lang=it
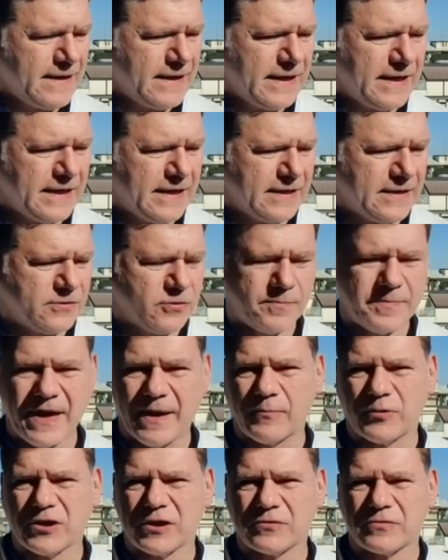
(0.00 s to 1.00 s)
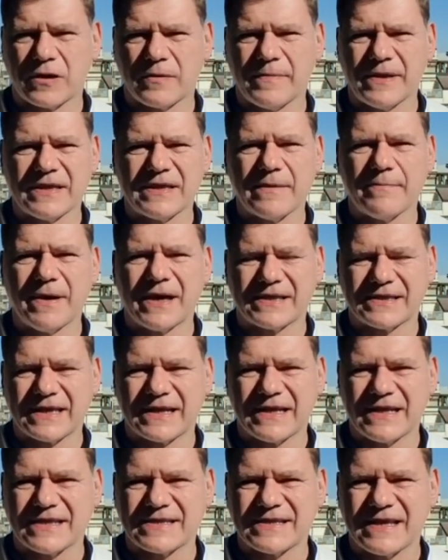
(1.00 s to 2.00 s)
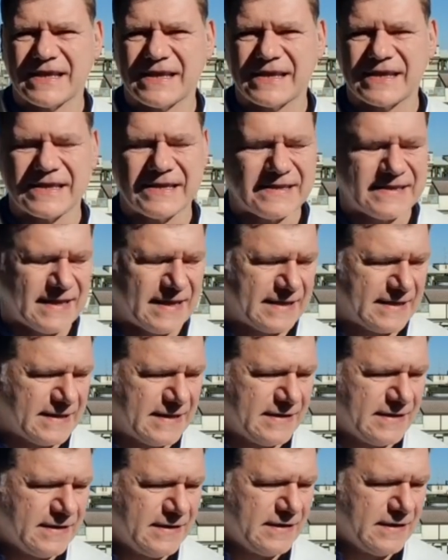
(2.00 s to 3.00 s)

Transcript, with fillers: e dobbiamo naturalmente battere la Salernitana.